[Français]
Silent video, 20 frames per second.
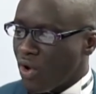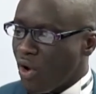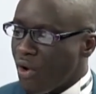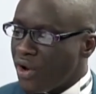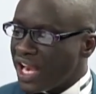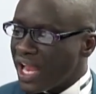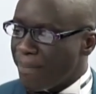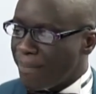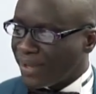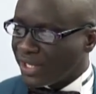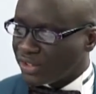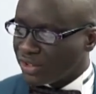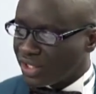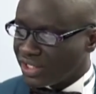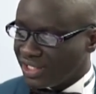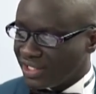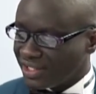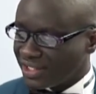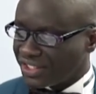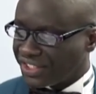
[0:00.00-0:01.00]
un
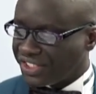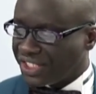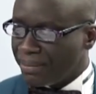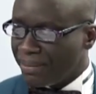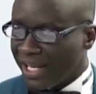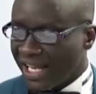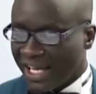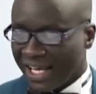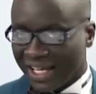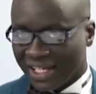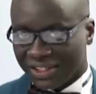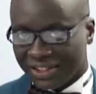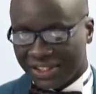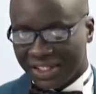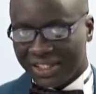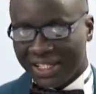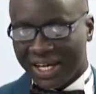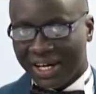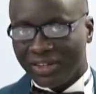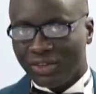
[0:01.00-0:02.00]
épisode similaire.
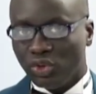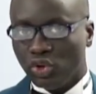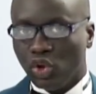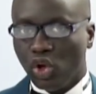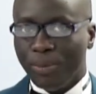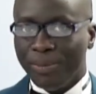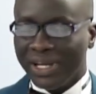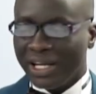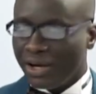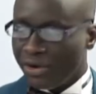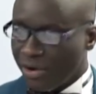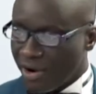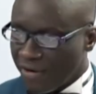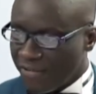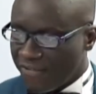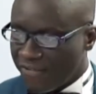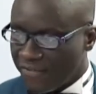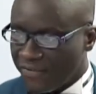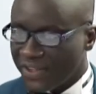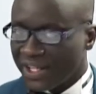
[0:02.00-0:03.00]
C'était en
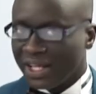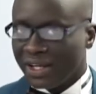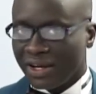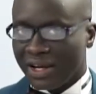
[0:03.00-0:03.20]
2009. Hmm.